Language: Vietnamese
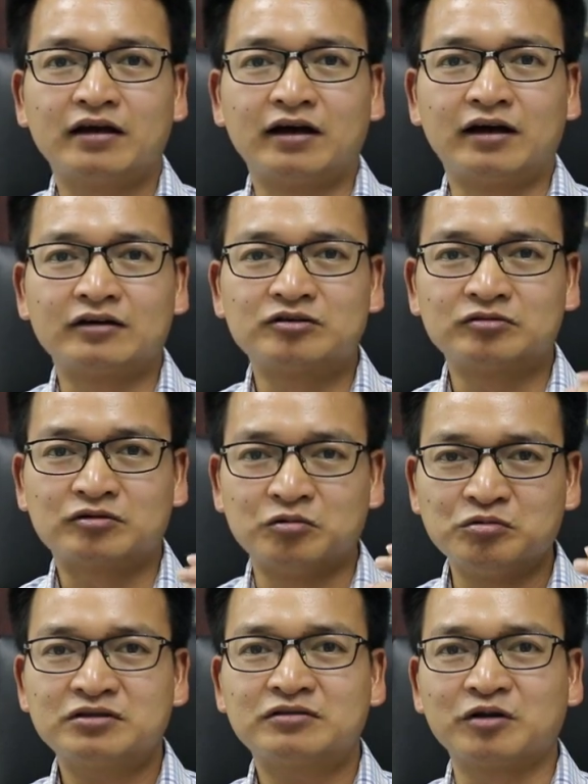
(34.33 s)
à,
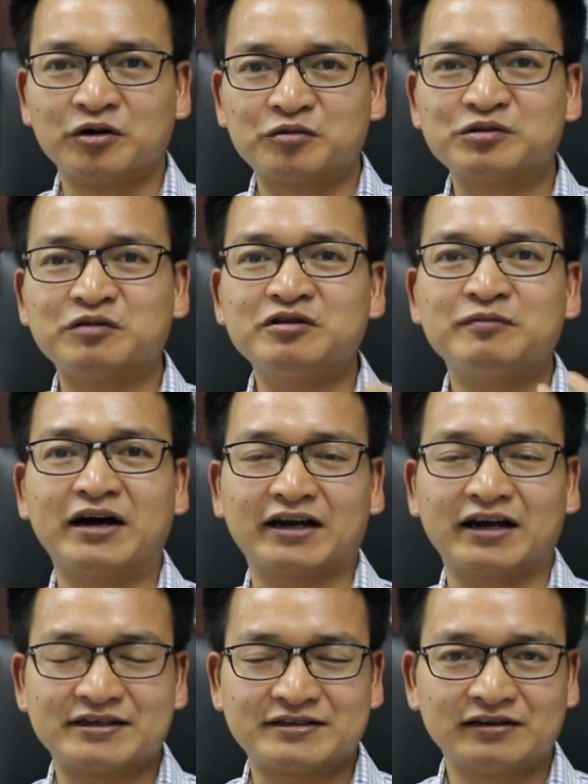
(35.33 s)
cũng tôi cũng giống như
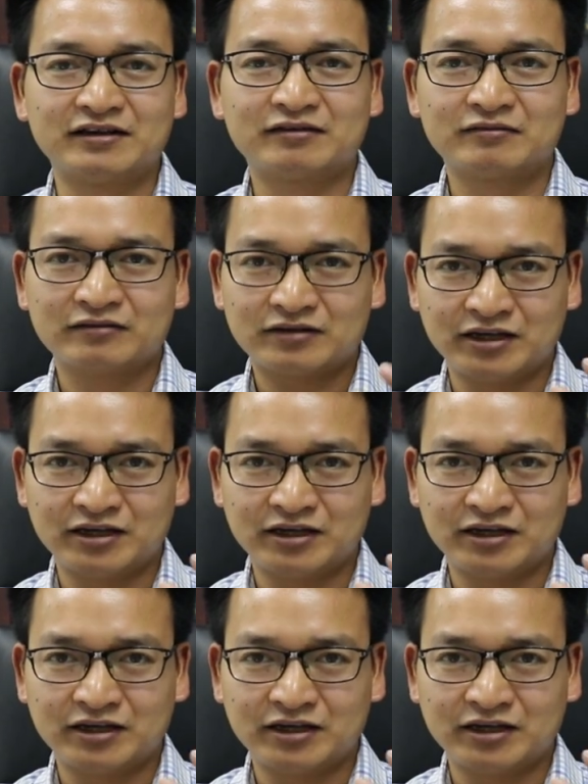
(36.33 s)
bạn ngày xưa